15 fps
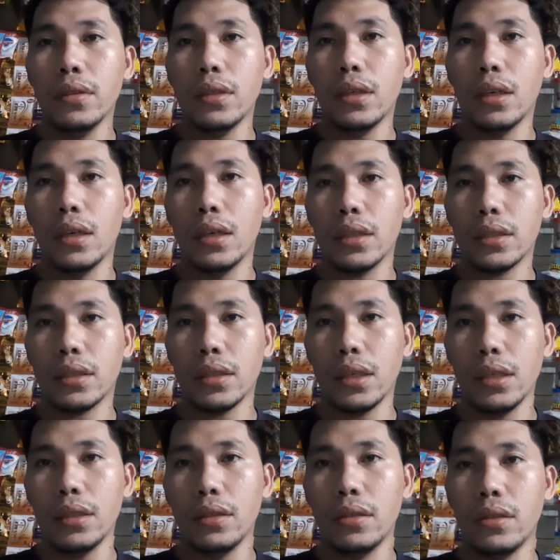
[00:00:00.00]
At uh,
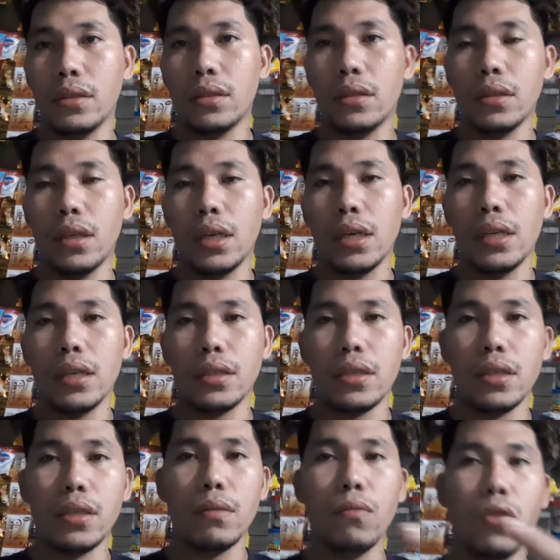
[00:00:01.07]
ngayon ay
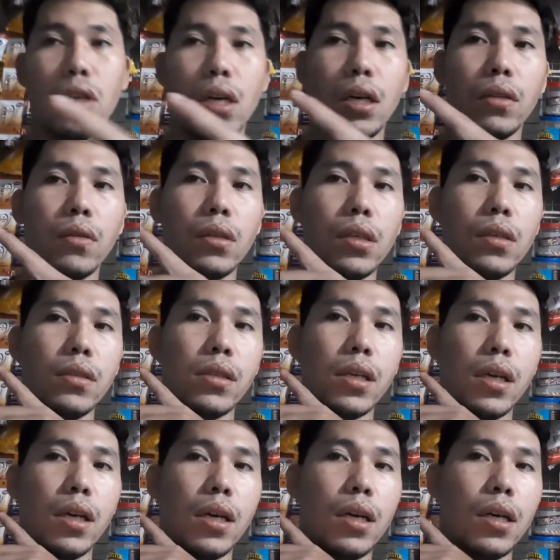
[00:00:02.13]
nagsisimula ako ngayon
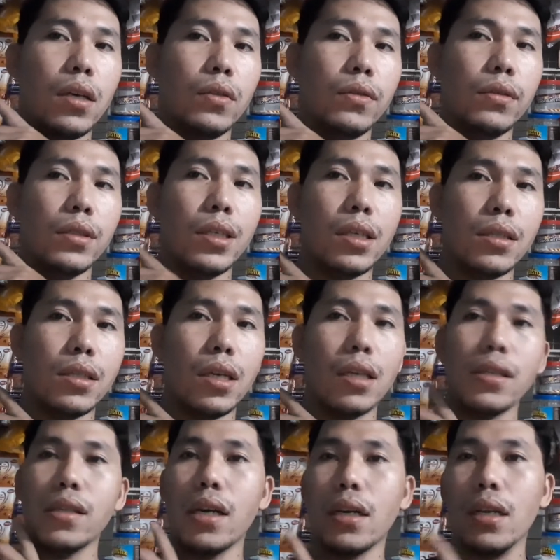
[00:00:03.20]
sa unting
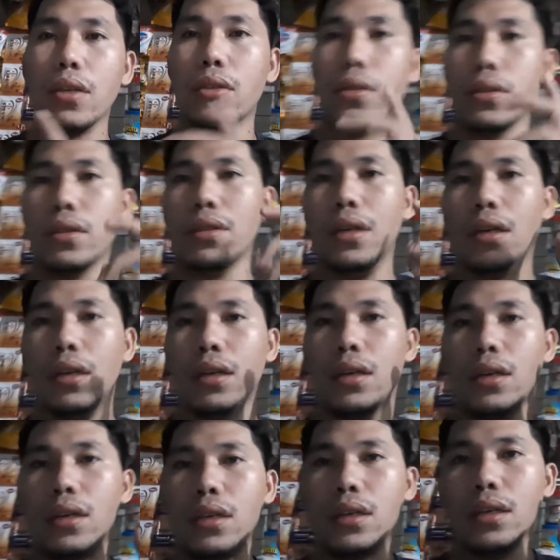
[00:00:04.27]
sari-sari store.
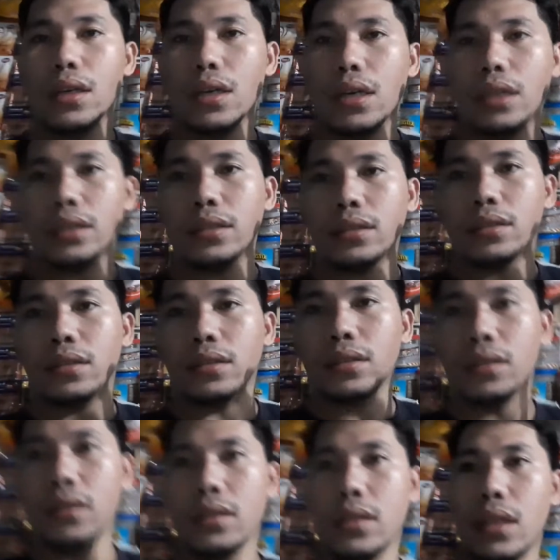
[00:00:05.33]
Um,
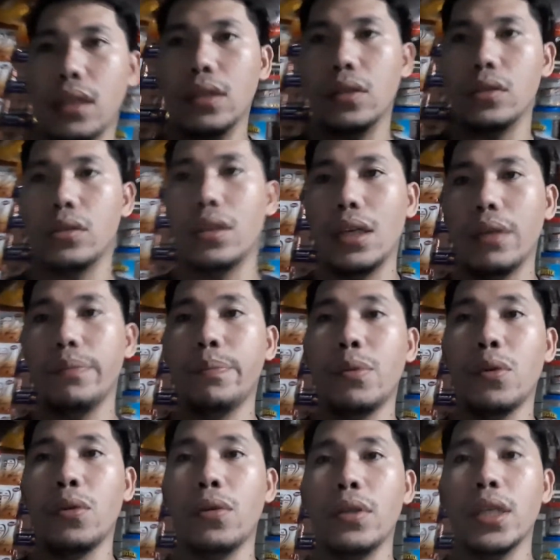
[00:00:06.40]
no? Sa unting
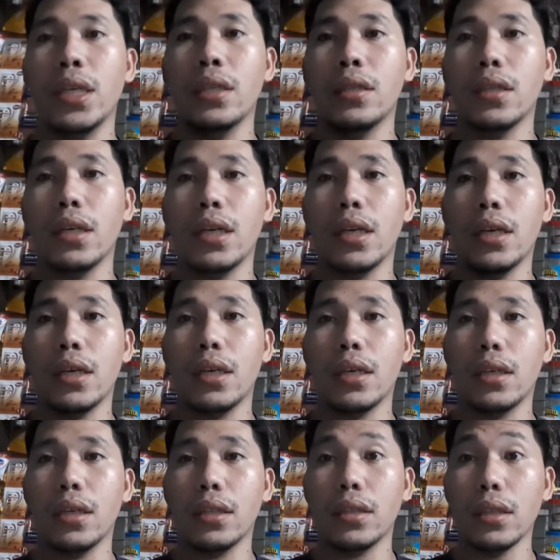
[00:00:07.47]
puhunan, sa
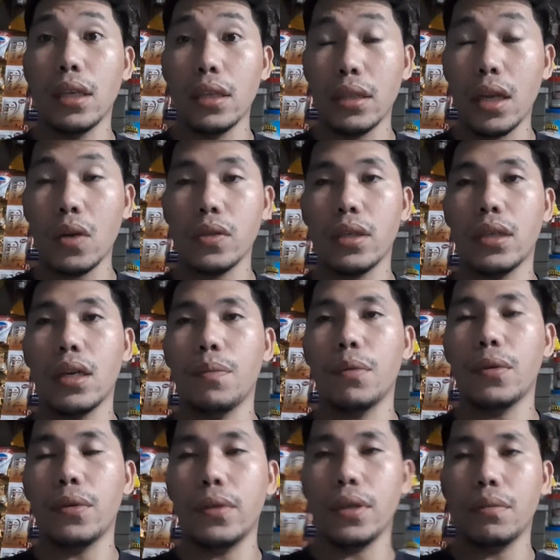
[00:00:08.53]
10,000 na
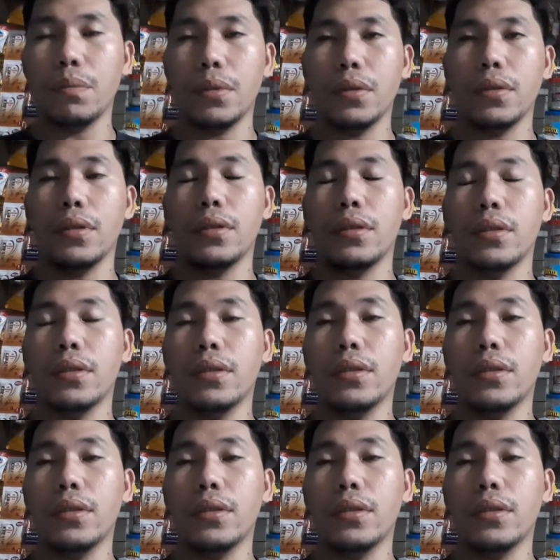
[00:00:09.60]
puhunan po, yun, no?